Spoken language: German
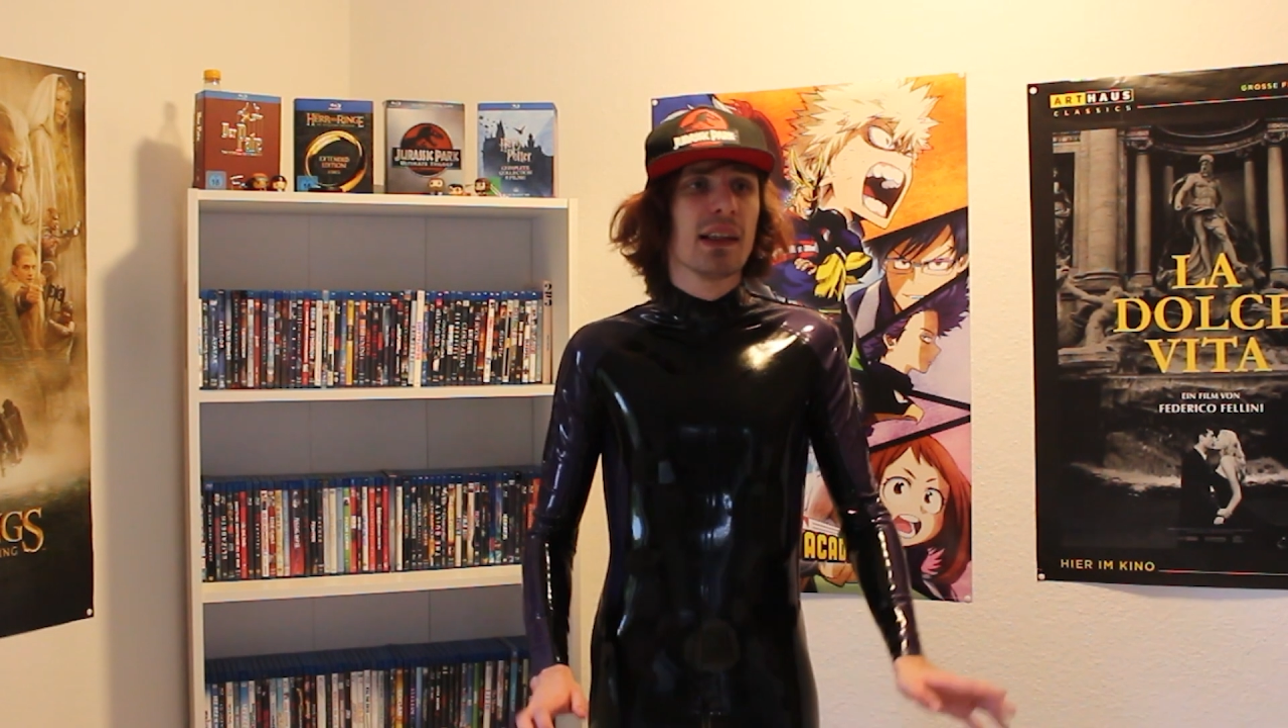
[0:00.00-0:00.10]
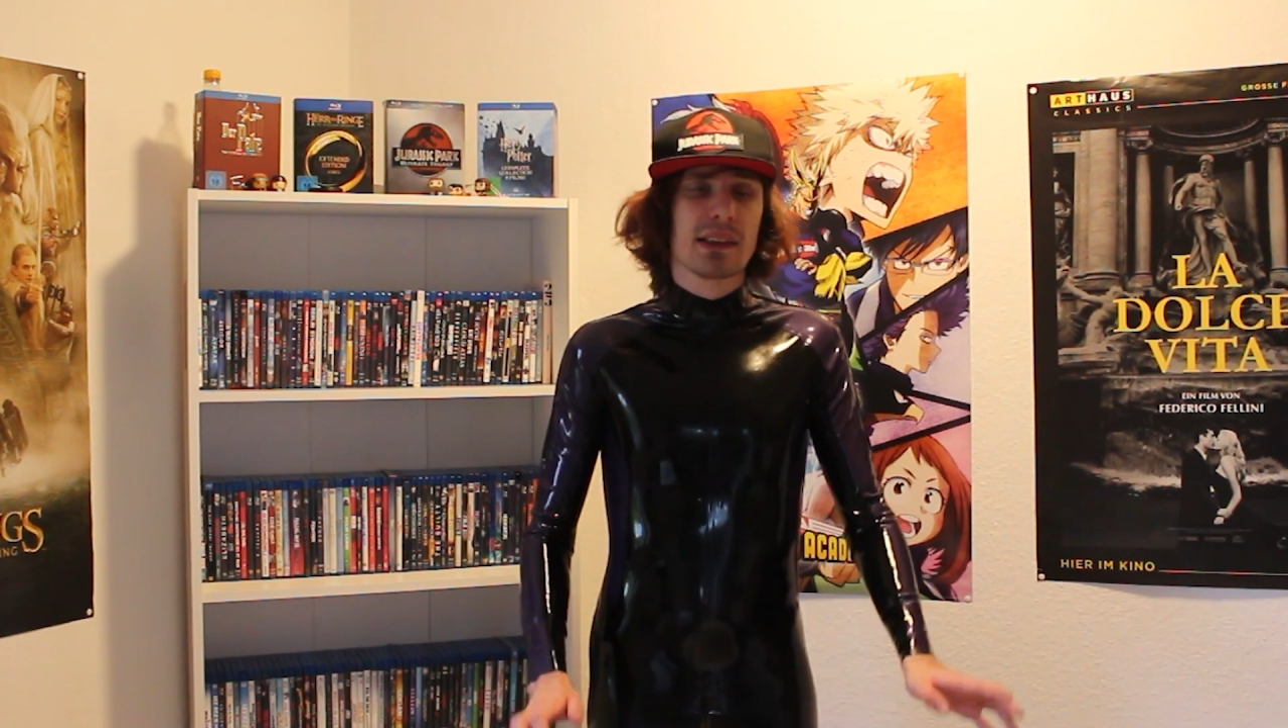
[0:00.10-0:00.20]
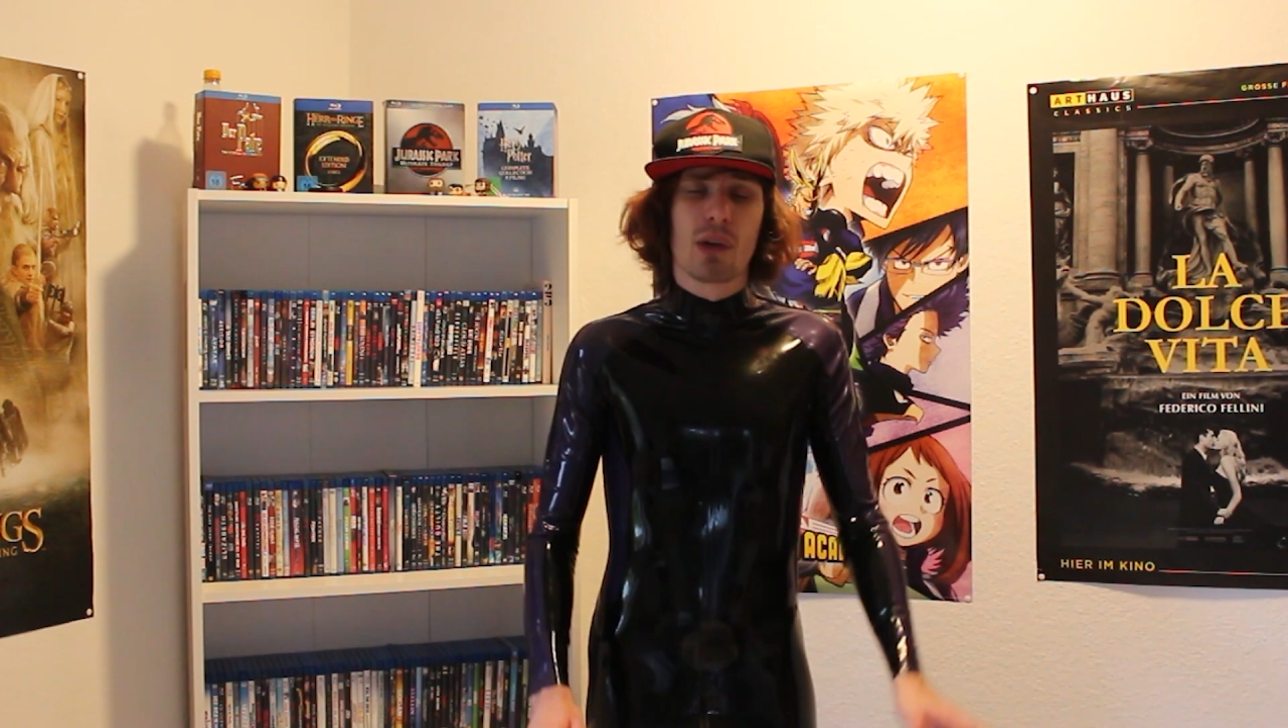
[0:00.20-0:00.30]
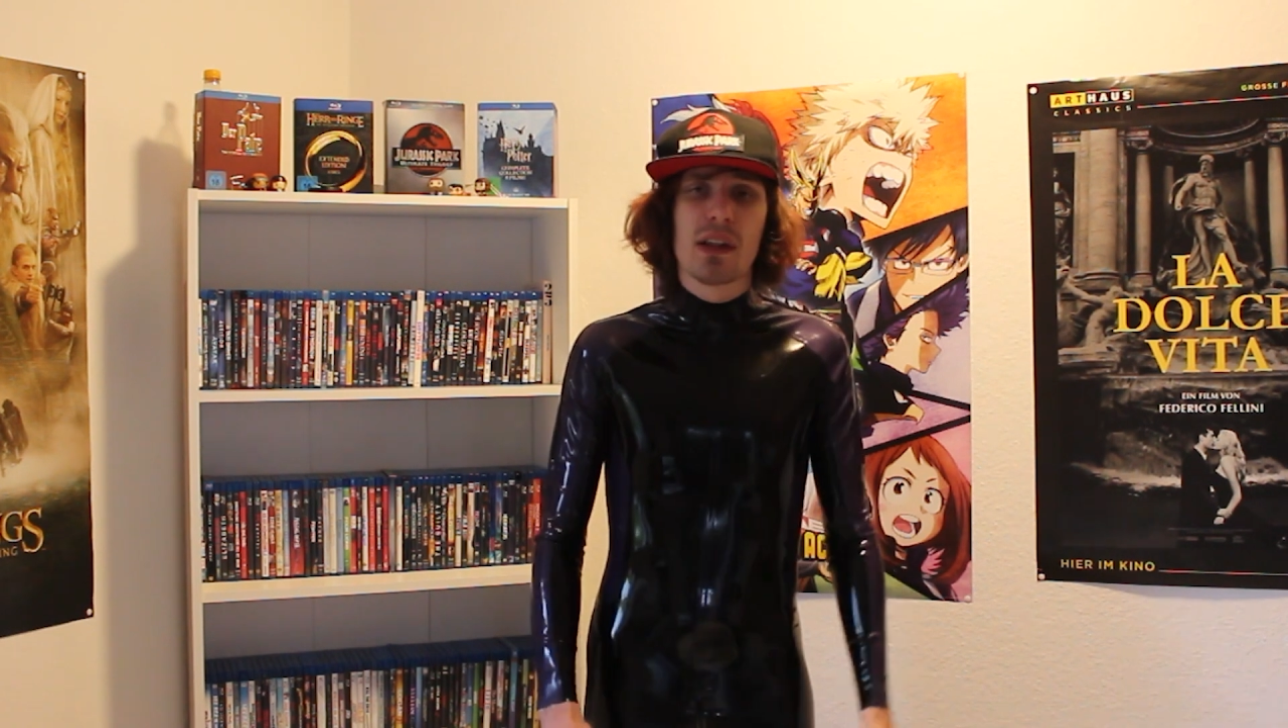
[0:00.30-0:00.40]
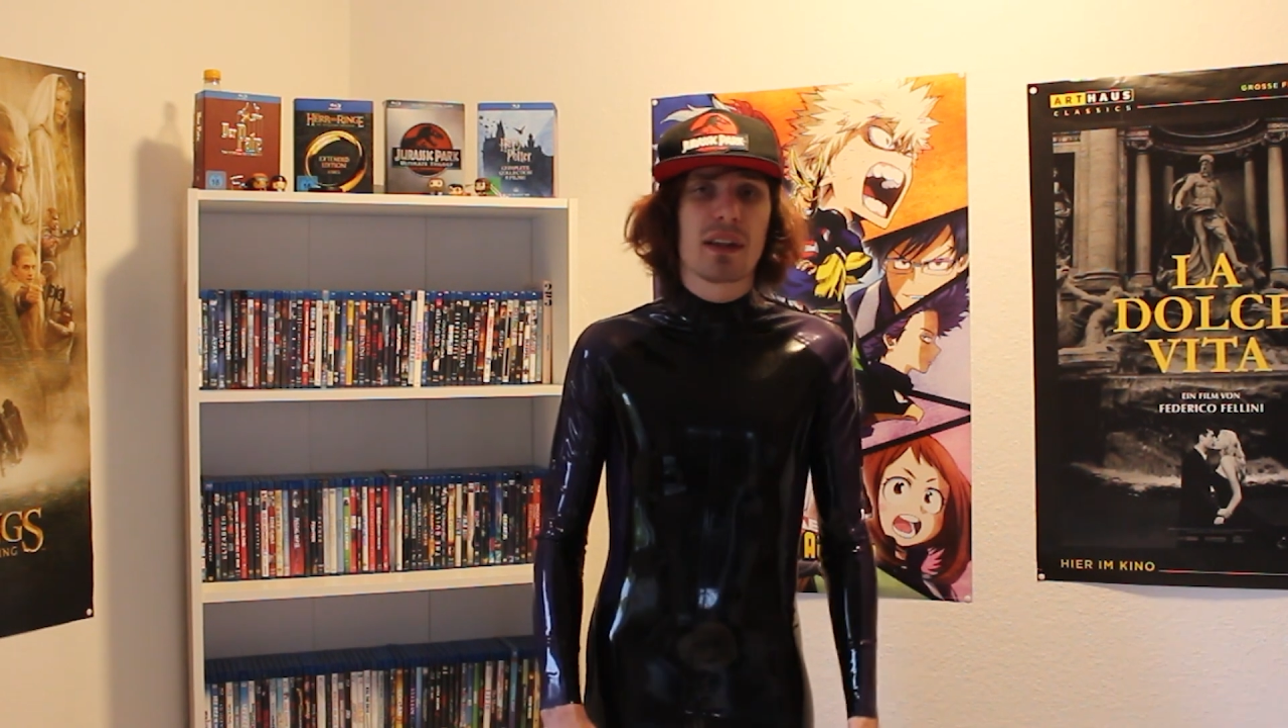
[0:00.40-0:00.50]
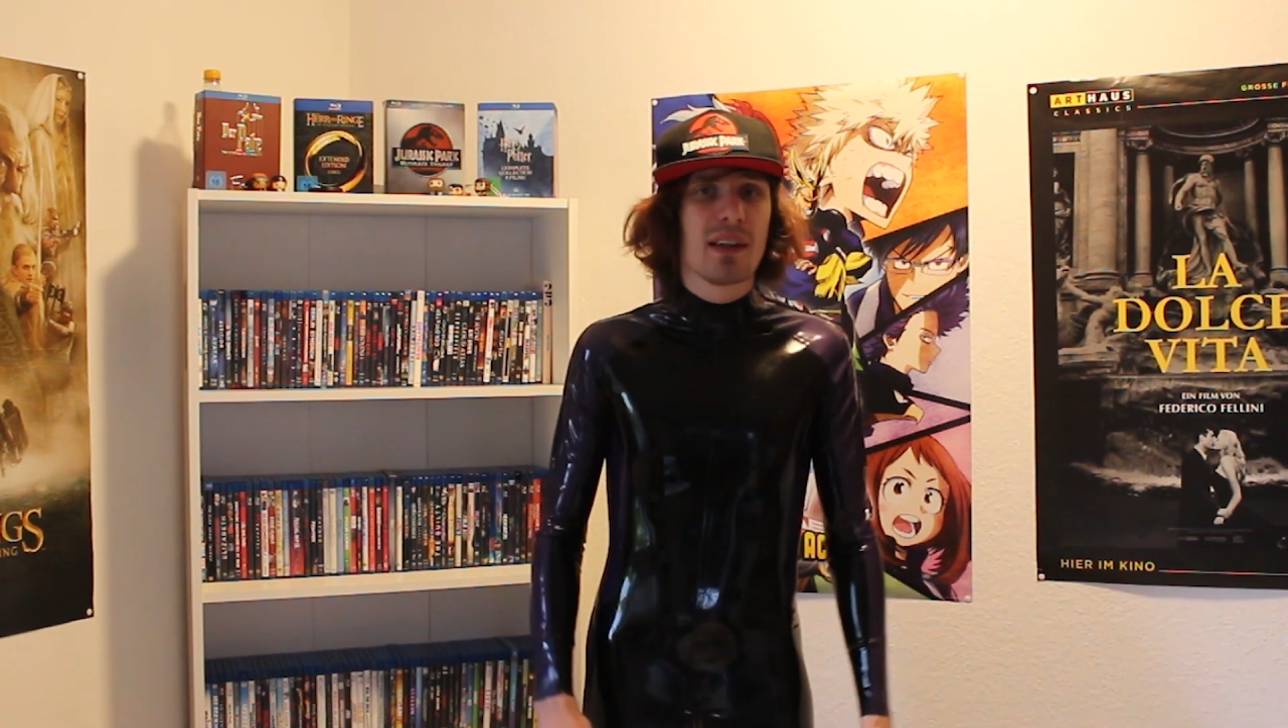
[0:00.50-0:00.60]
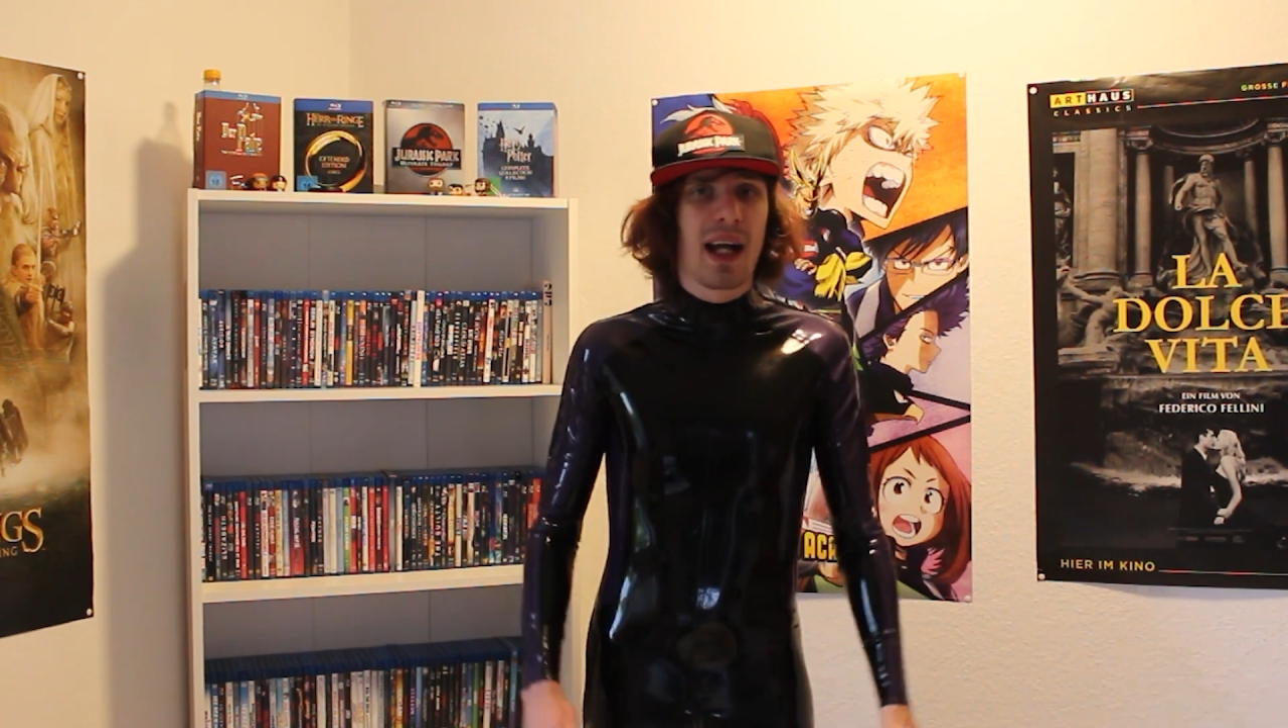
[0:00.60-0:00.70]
sollten